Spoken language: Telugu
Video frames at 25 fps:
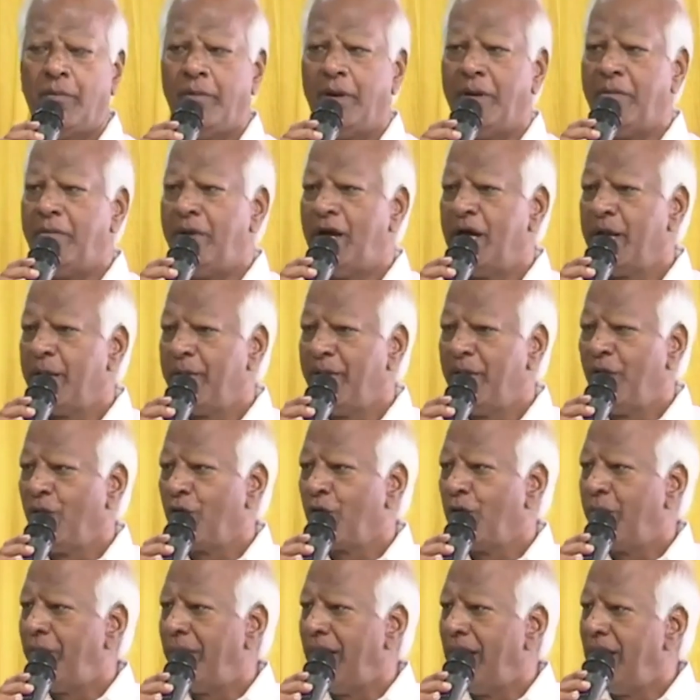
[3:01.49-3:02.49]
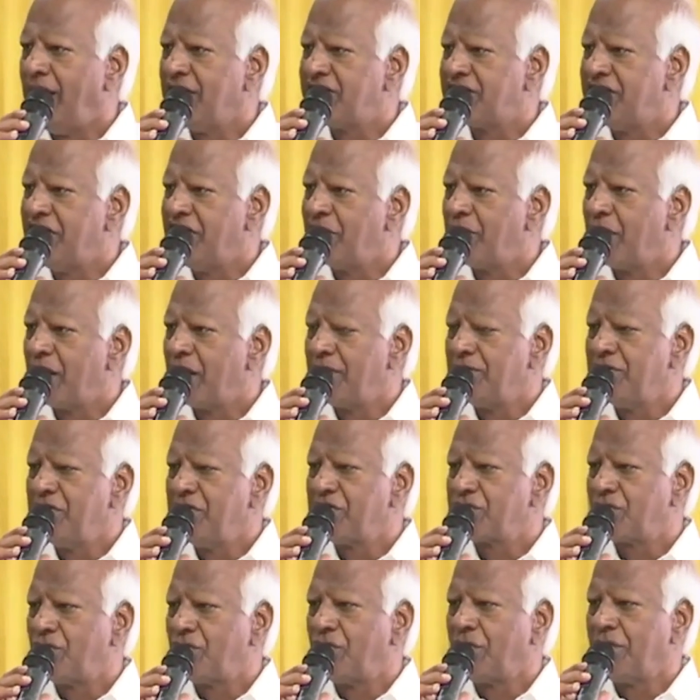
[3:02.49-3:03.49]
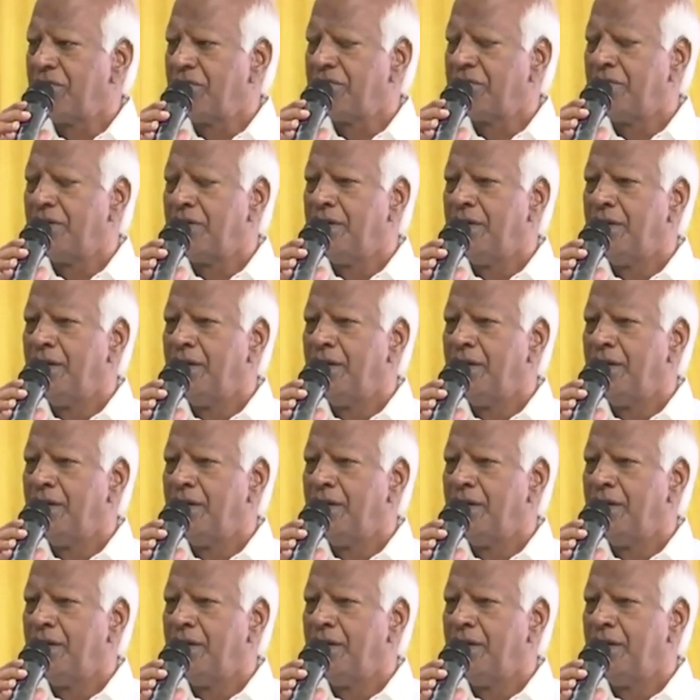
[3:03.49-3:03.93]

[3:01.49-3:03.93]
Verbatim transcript: బ్రహ్మాండమైన ఒక ప్యాలెస్ నిర్మాణం చేసుకోవడం